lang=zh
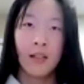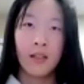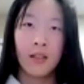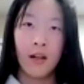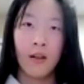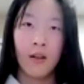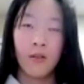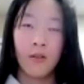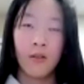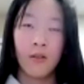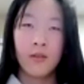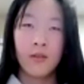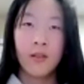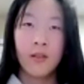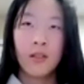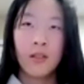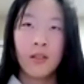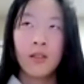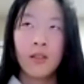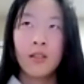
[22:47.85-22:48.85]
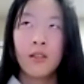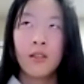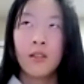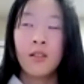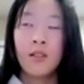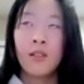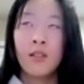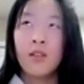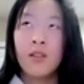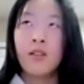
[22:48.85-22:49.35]
然后
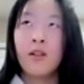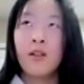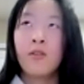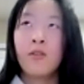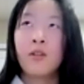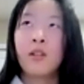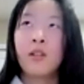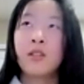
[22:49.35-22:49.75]
以后